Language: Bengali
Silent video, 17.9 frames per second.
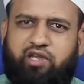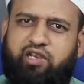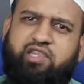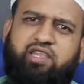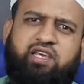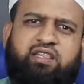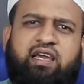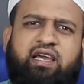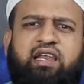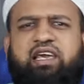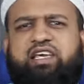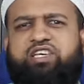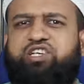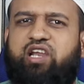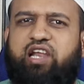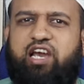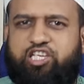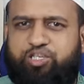রিজিক থাকলে
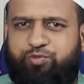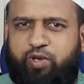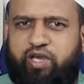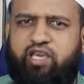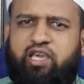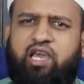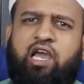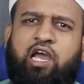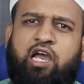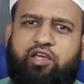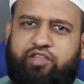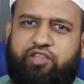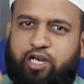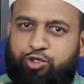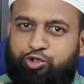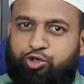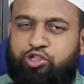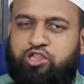ইনশাল্লাহ আসবেই
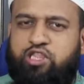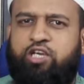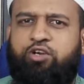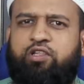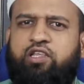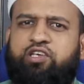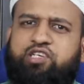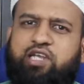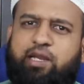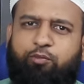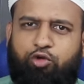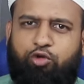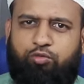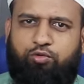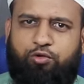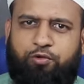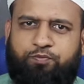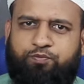যেটা সত্যি কথা সেটা
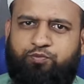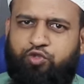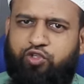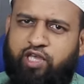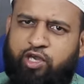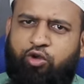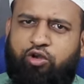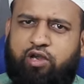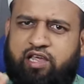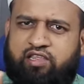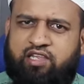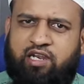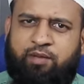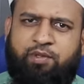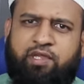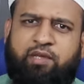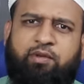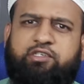বলবো তো যাই হোক
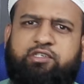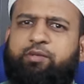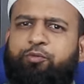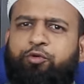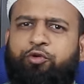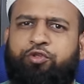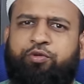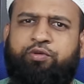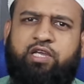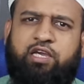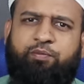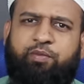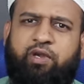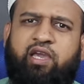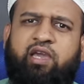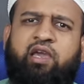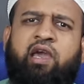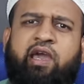আজকের পিসি বলে সেটা প্রসেসর
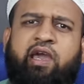থাকবে